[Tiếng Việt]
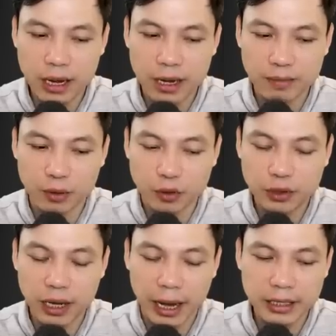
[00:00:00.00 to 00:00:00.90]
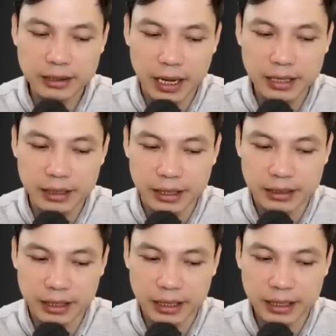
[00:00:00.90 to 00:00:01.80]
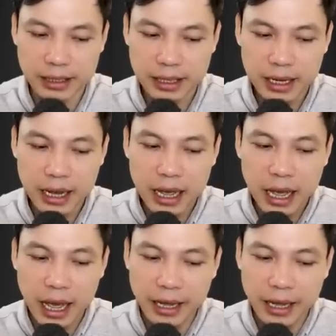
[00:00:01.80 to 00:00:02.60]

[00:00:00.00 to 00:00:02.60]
Con mẹ nó ngươi lại còn biết được cả bí